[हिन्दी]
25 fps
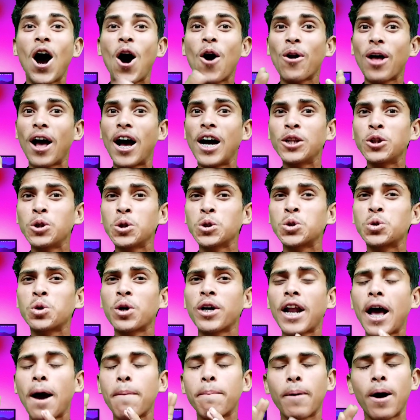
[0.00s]
और हाँ दोस्तों
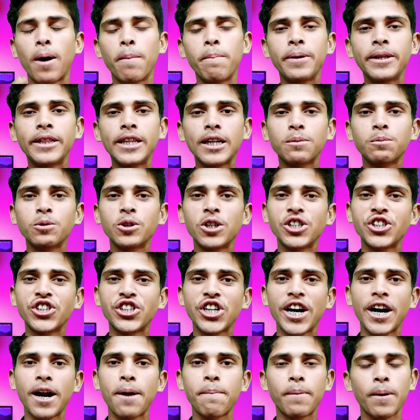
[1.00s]
अगर आप अभी तक मुझे
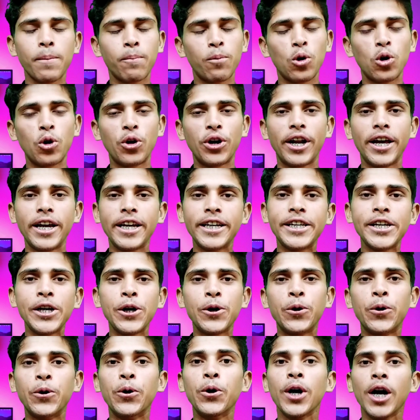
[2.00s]
इंस्टाग्राम पर फॉलो नहीं किए
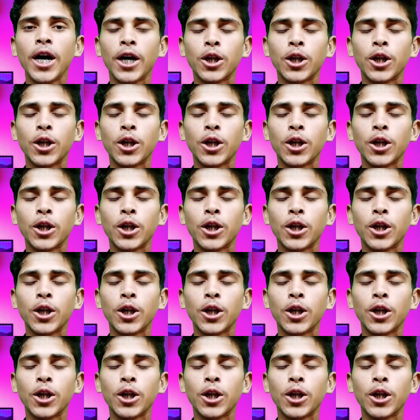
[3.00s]
हो